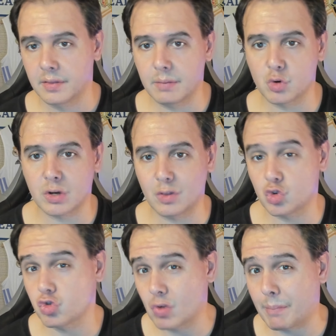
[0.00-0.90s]
demostrando
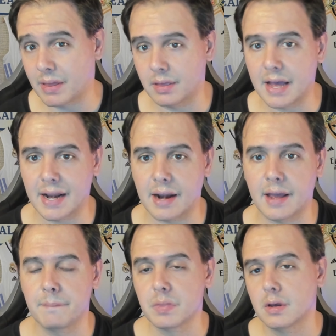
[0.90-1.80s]
su capacidad en
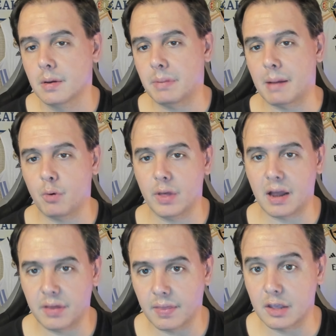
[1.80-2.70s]
área para poder
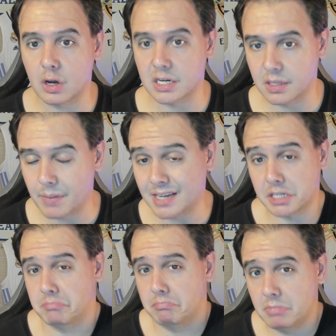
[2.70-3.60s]
hacer daño a las
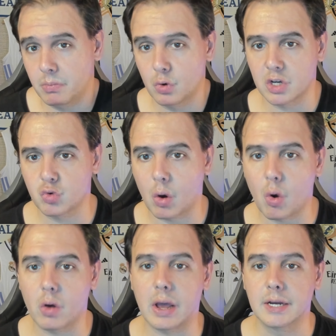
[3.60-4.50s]
demás y Brun es una
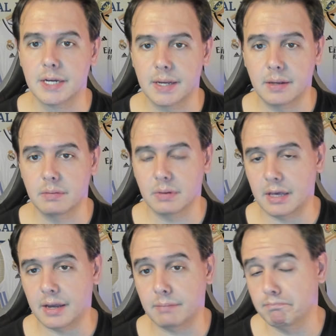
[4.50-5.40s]
jugadora
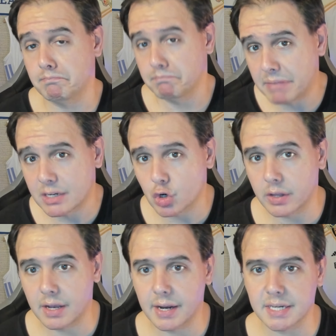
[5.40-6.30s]
que pienso que
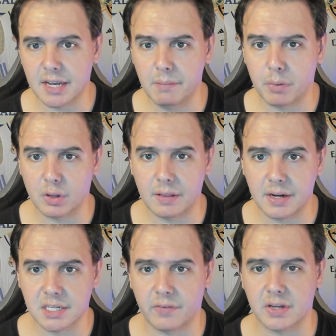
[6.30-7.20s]
tiene que ser importante en
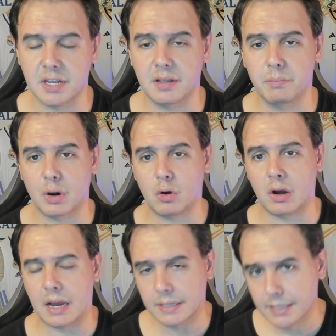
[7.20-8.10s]
esta fase de temporada, ojalá